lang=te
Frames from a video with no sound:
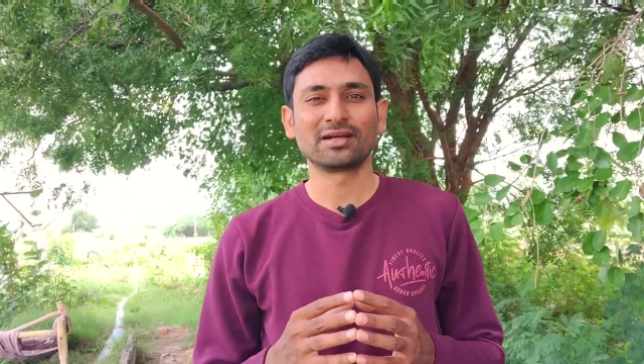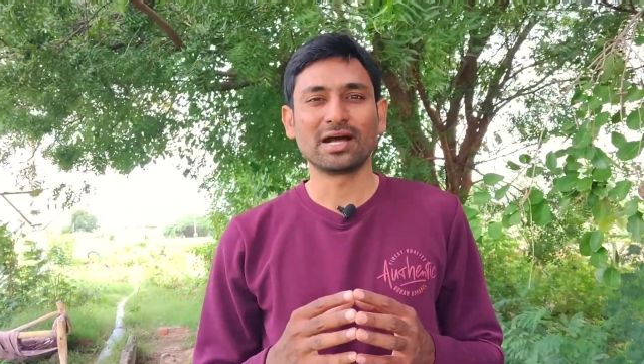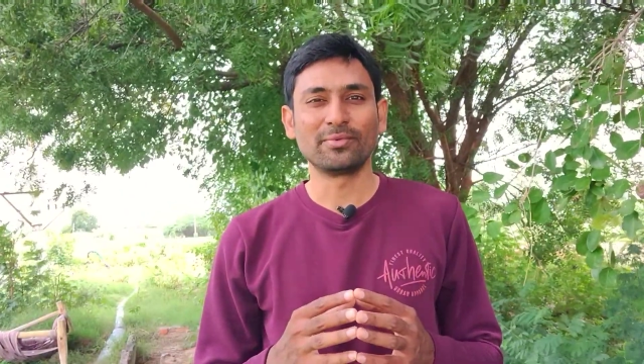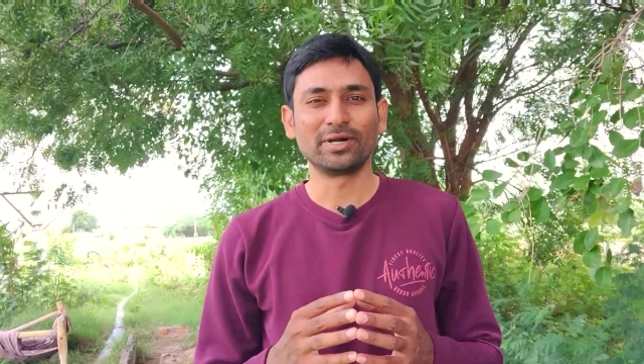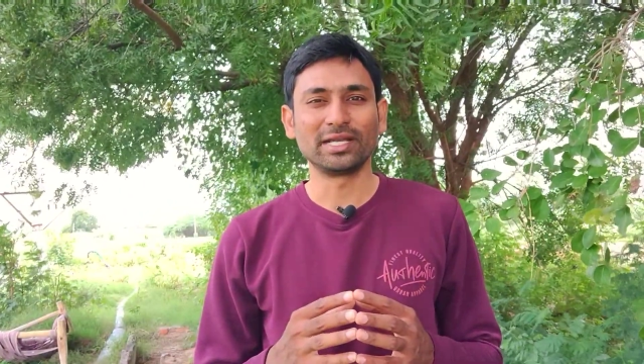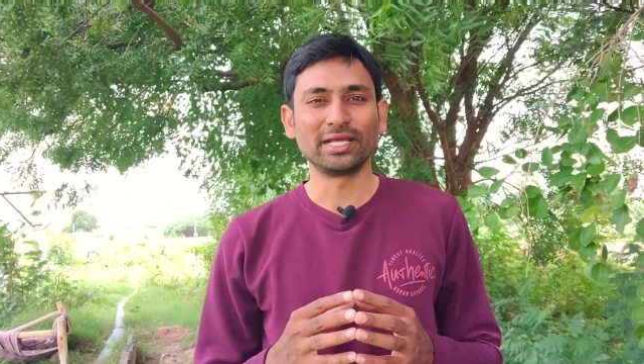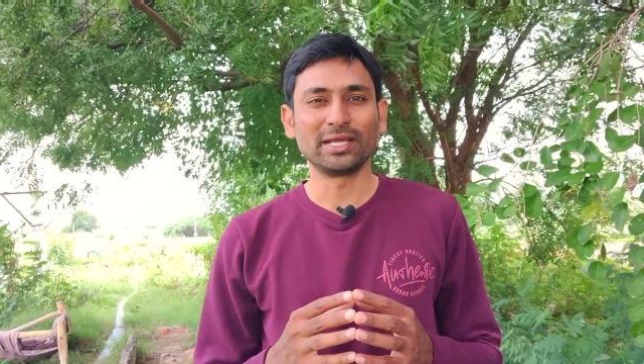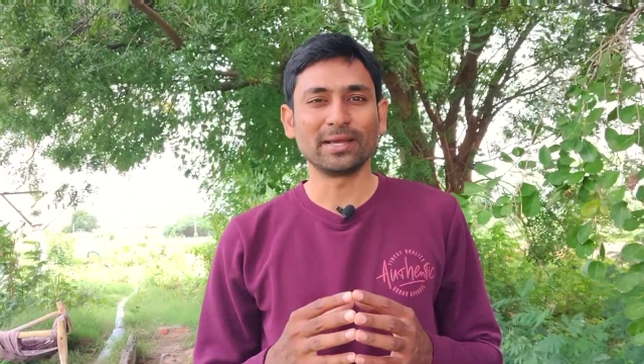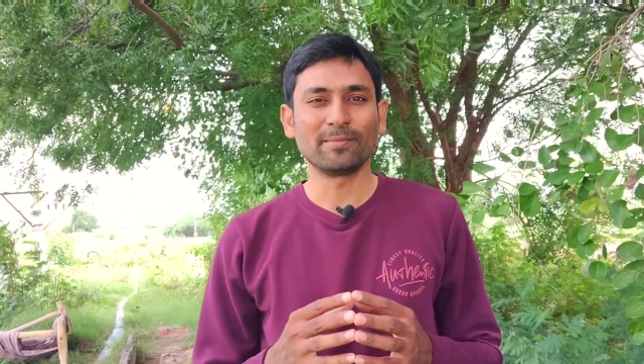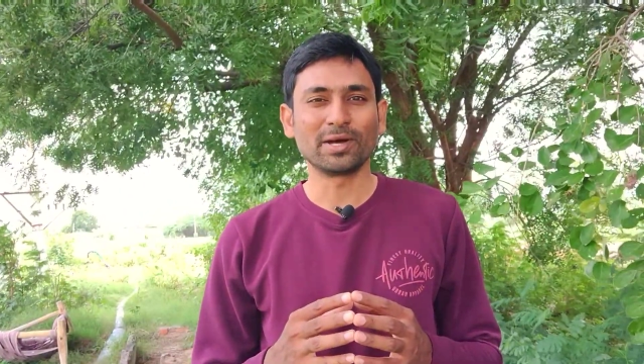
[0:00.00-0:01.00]
కాబట్టి
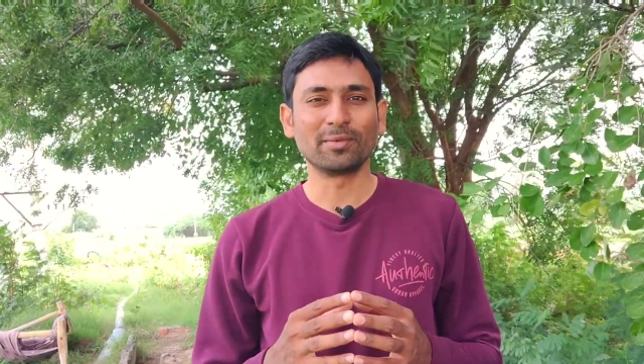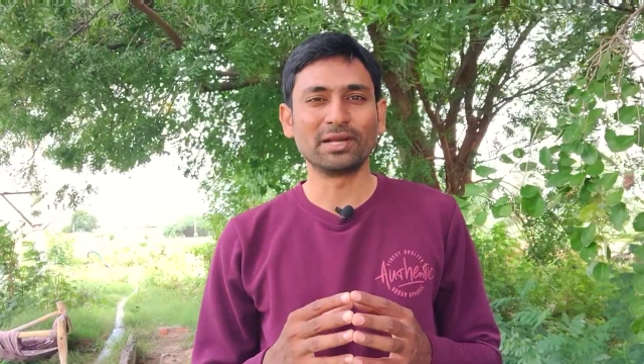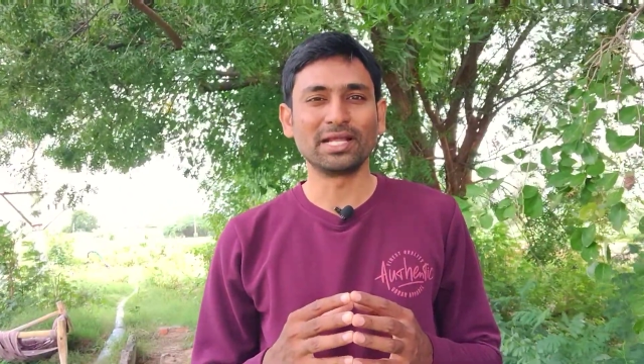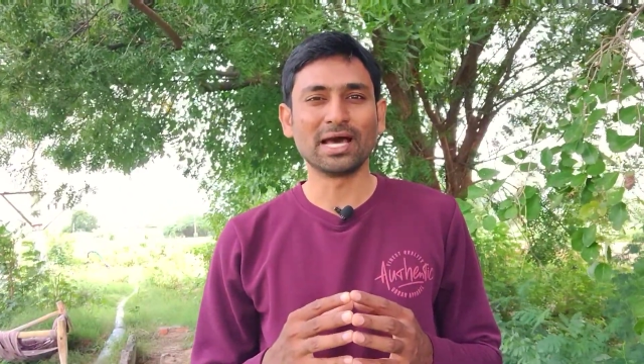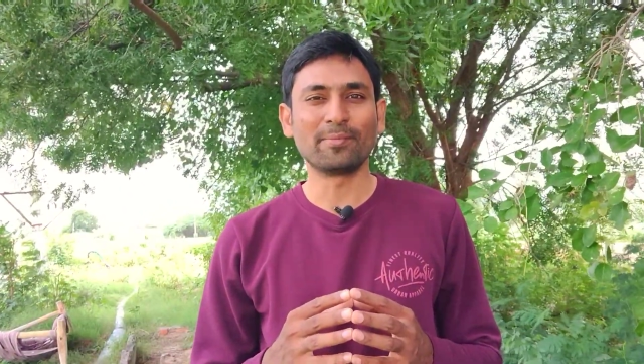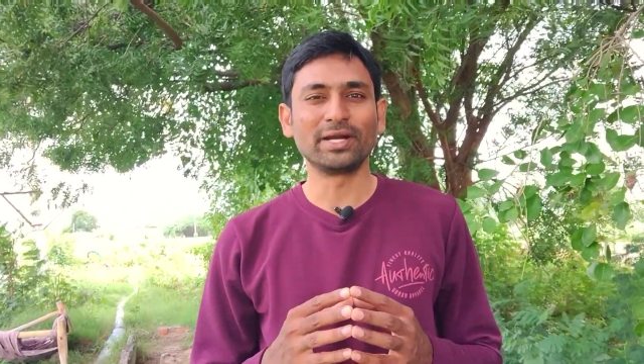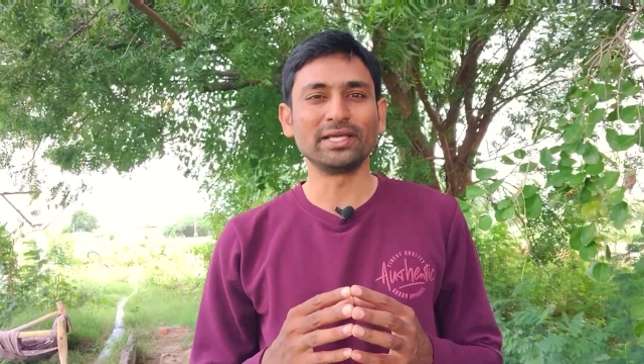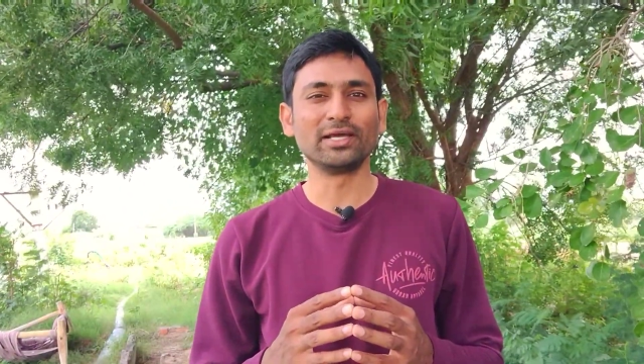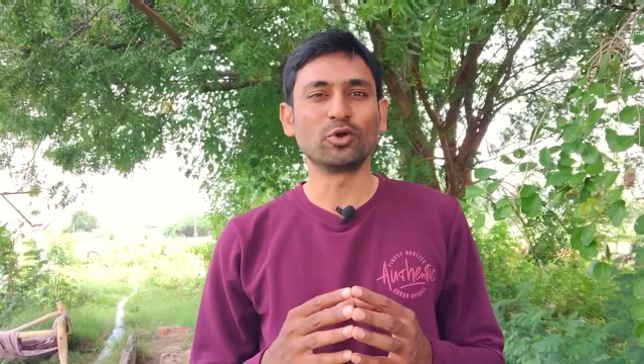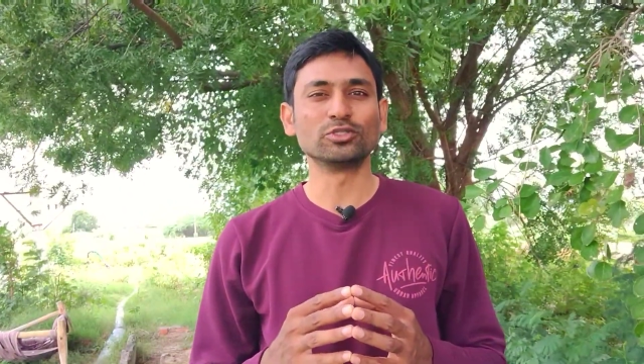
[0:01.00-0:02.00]
మనం డీలా పడి
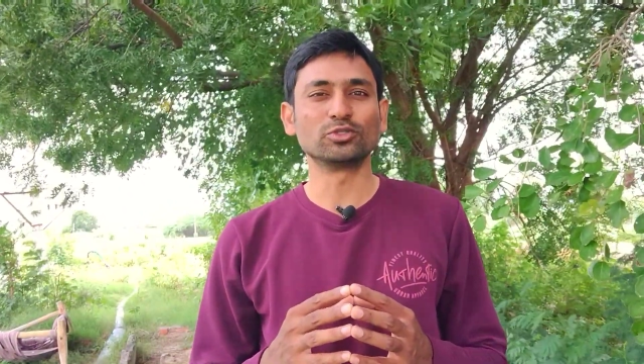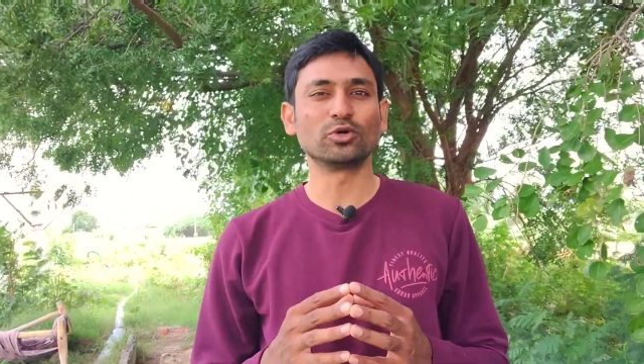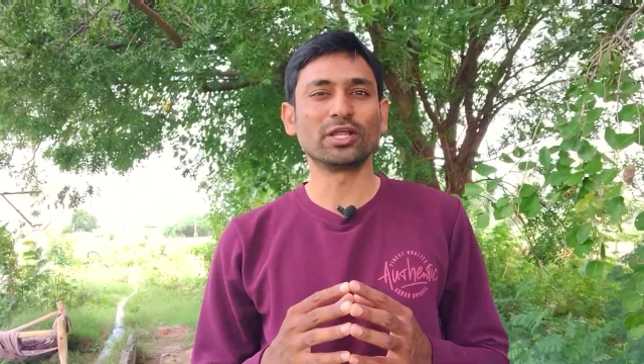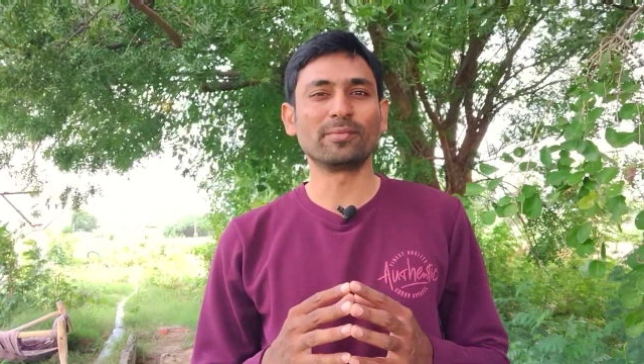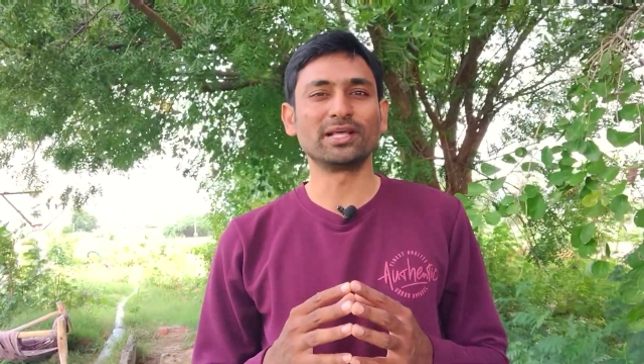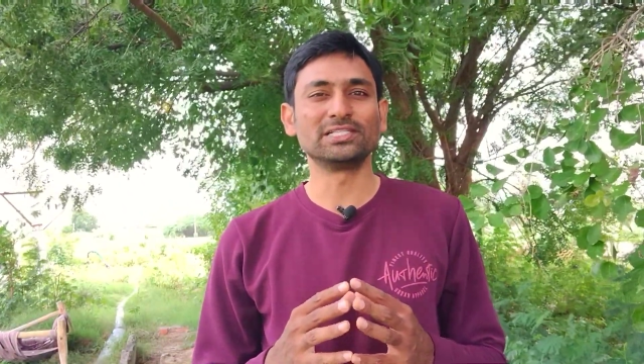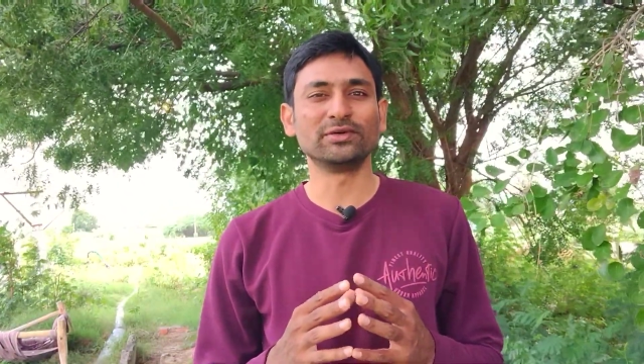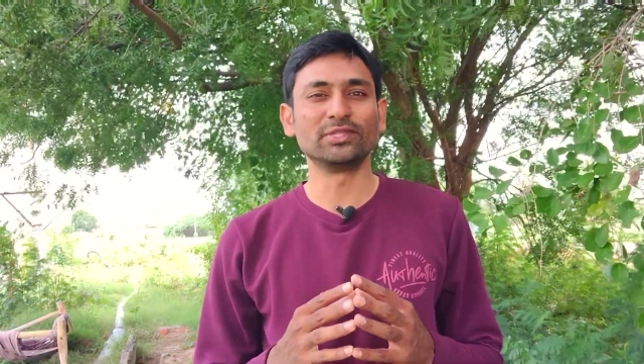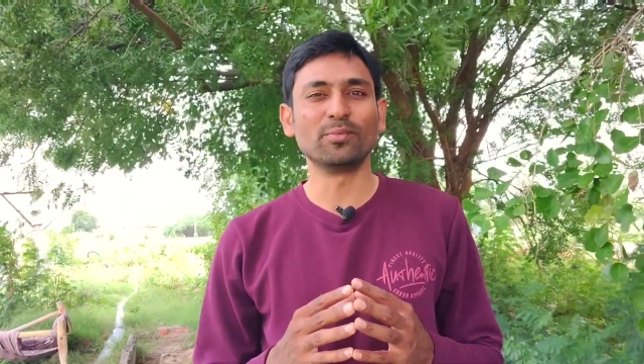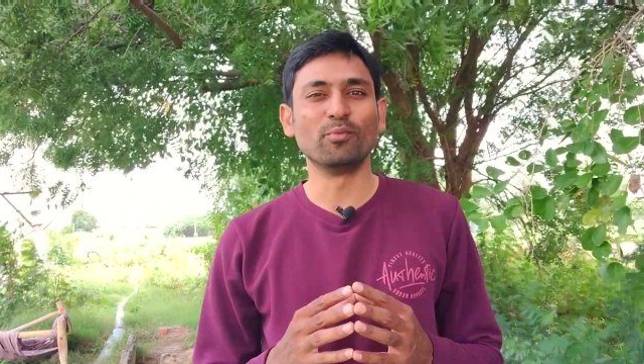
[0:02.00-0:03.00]
ఈ రోజుతోనే మన
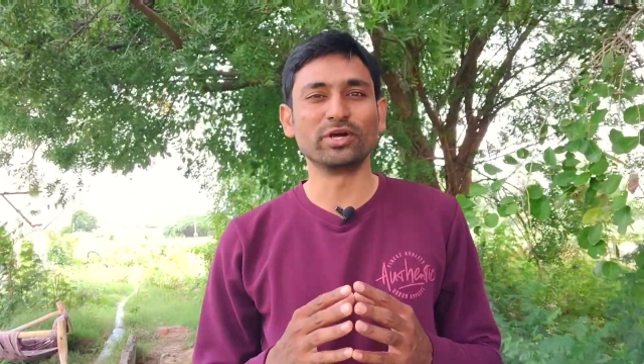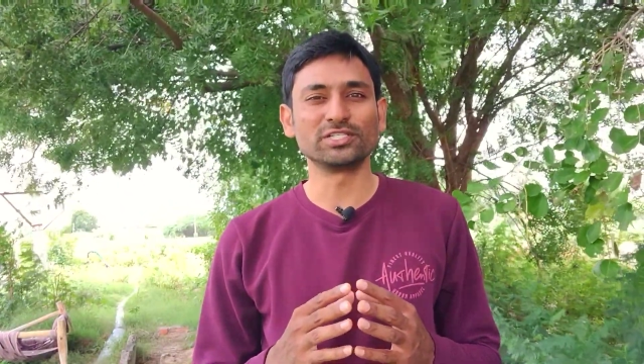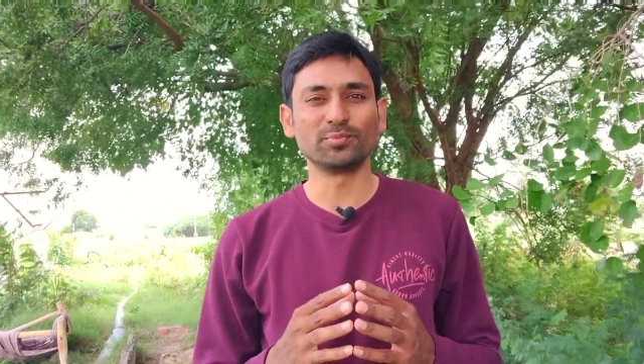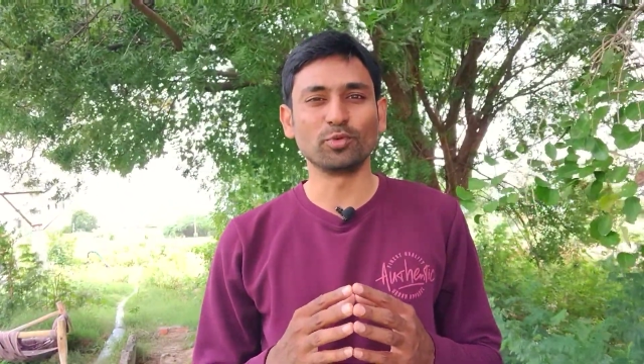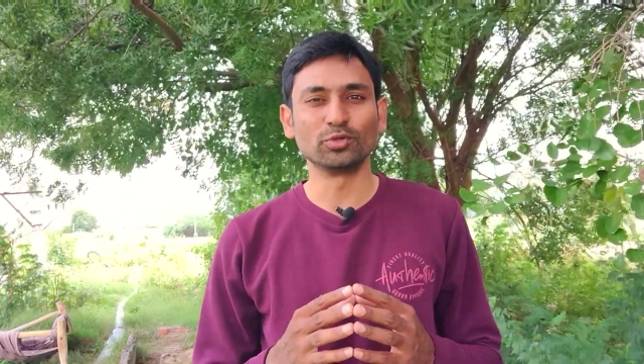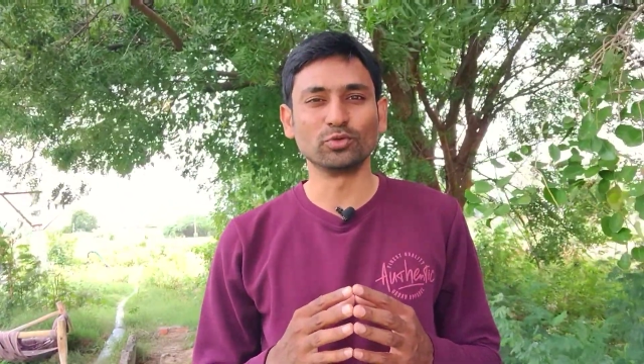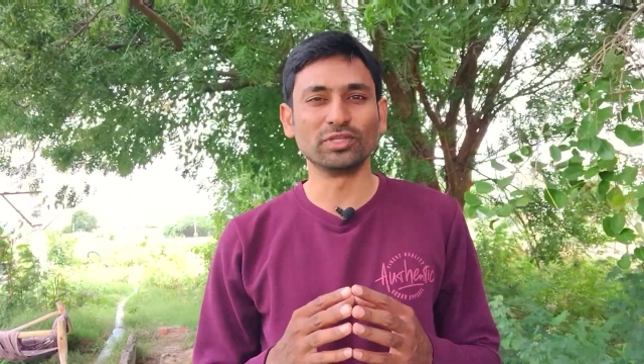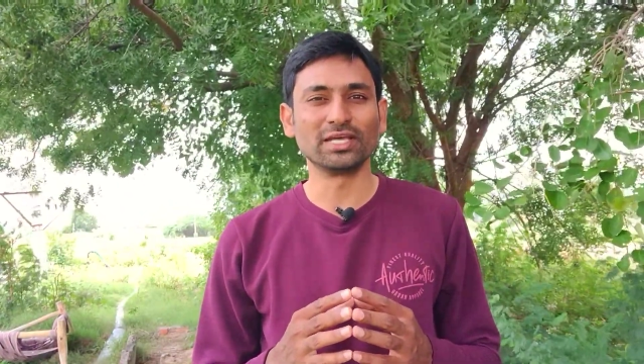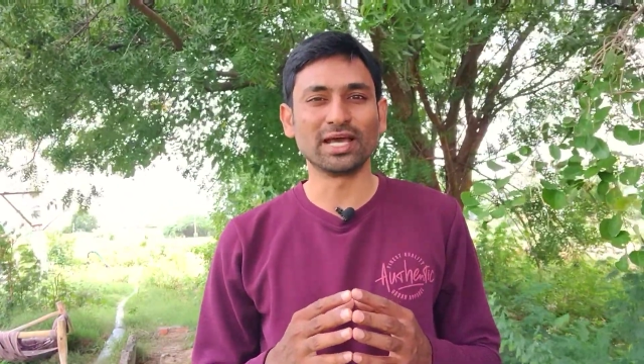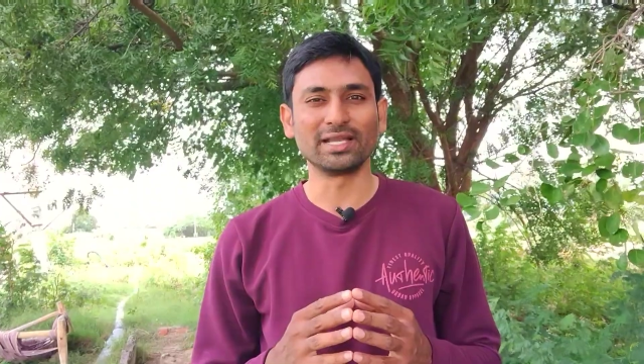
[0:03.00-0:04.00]
జీవితం ముగిసిపోతుంది